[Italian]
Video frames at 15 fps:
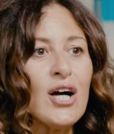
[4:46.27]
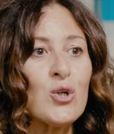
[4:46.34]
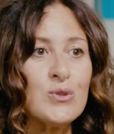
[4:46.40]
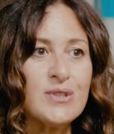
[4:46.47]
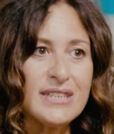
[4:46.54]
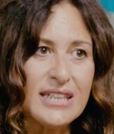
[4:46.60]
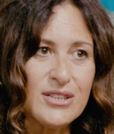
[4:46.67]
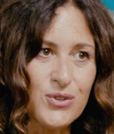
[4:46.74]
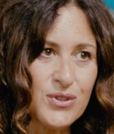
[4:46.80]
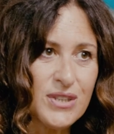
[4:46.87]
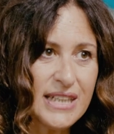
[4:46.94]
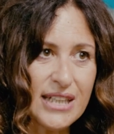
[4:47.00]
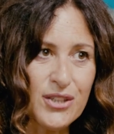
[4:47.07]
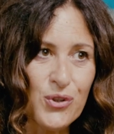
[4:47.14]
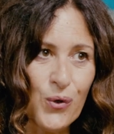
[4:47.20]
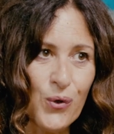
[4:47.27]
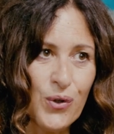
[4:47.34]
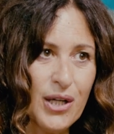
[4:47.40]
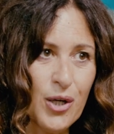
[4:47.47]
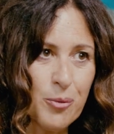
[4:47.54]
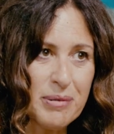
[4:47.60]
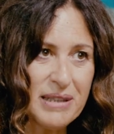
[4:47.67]
a contatto diretto
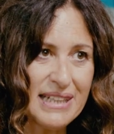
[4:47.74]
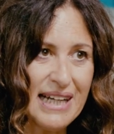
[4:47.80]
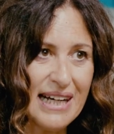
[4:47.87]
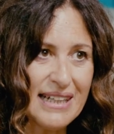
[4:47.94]
con le opere